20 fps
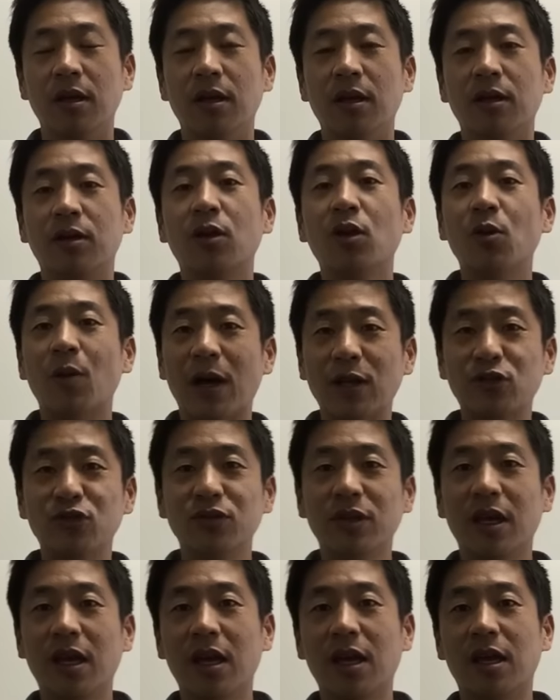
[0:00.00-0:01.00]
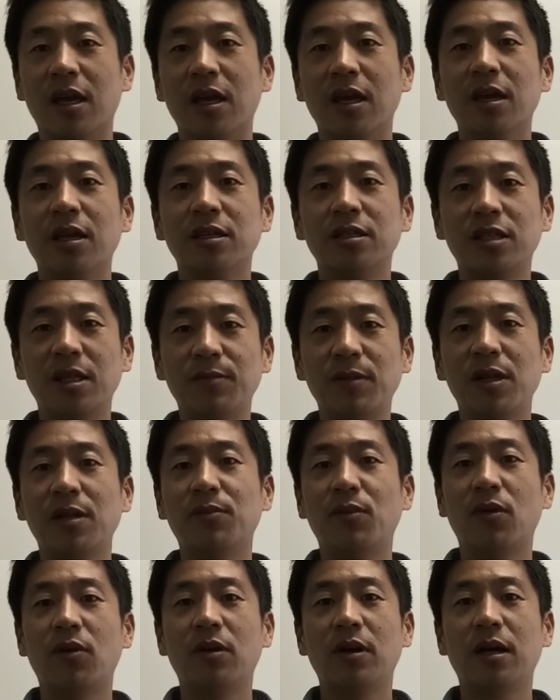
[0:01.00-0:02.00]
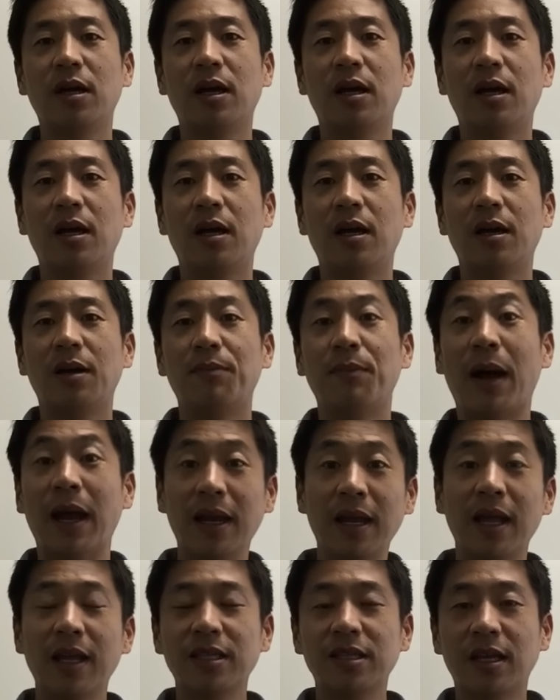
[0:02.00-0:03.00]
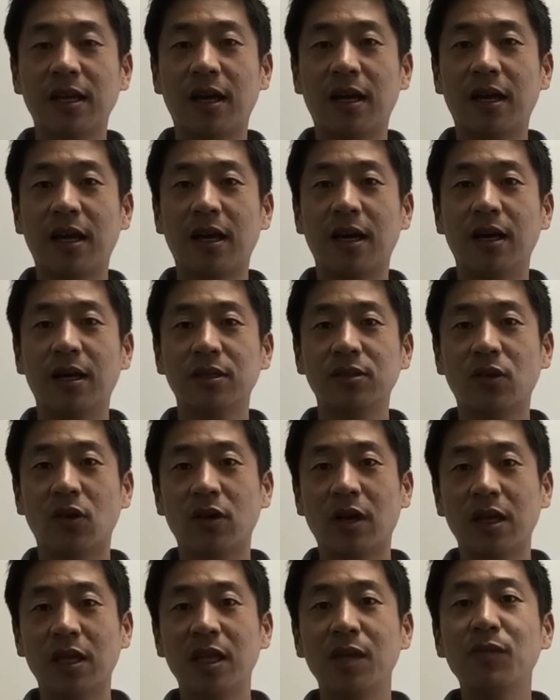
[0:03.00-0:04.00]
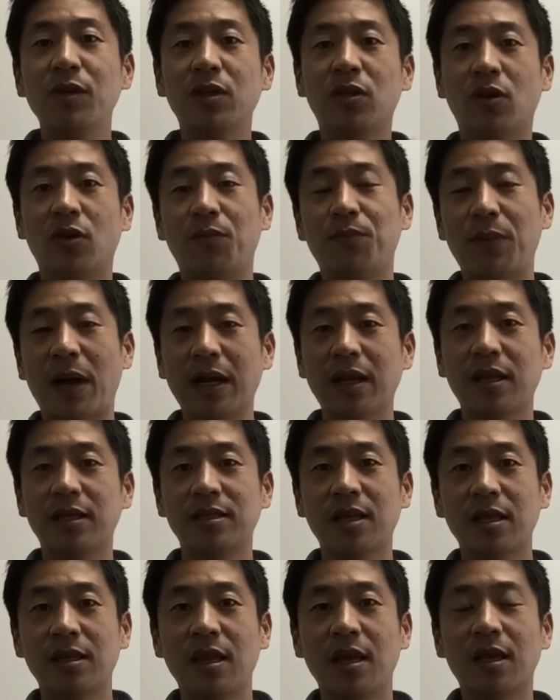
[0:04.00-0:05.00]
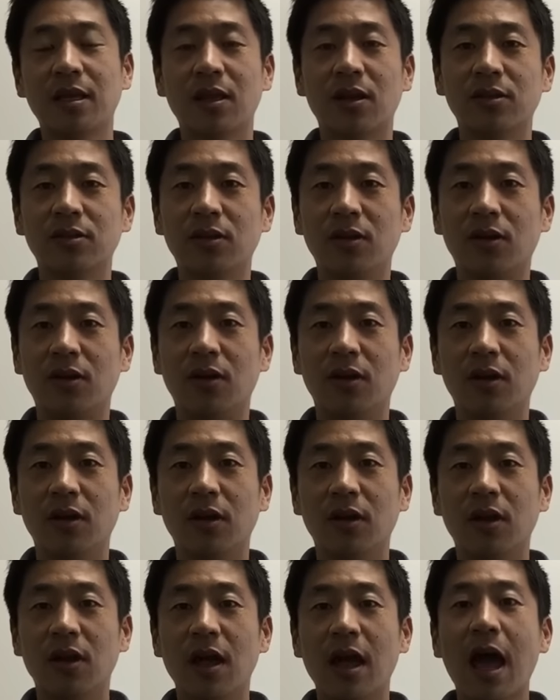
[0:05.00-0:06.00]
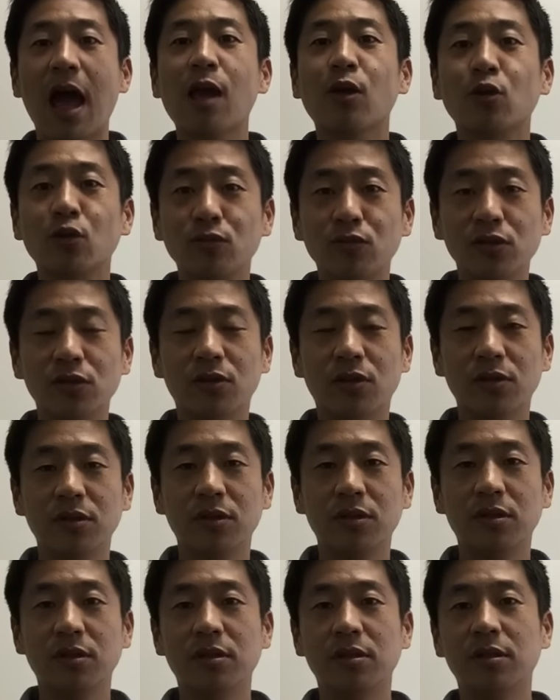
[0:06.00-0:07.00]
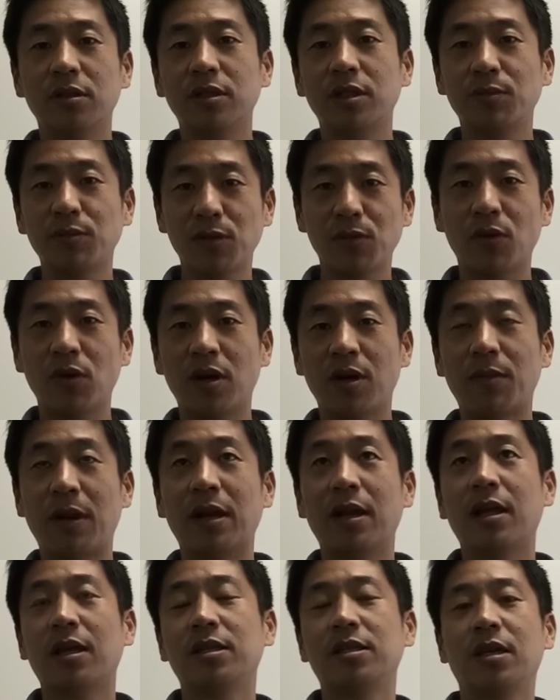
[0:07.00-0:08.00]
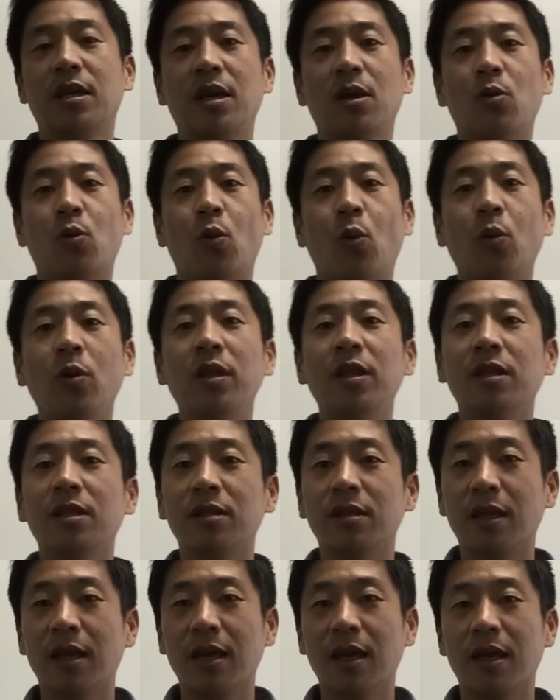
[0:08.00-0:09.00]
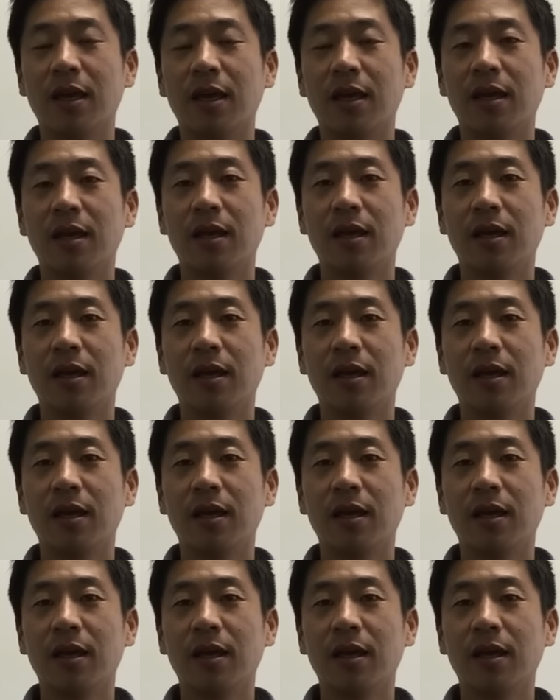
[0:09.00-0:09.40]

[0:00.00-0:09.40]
그런 와중에 11번가 말레이시아가 저희가 이미 더 빠르게 세팅이 돼서 한국 물건을 11번가 말레이시아에 올리는데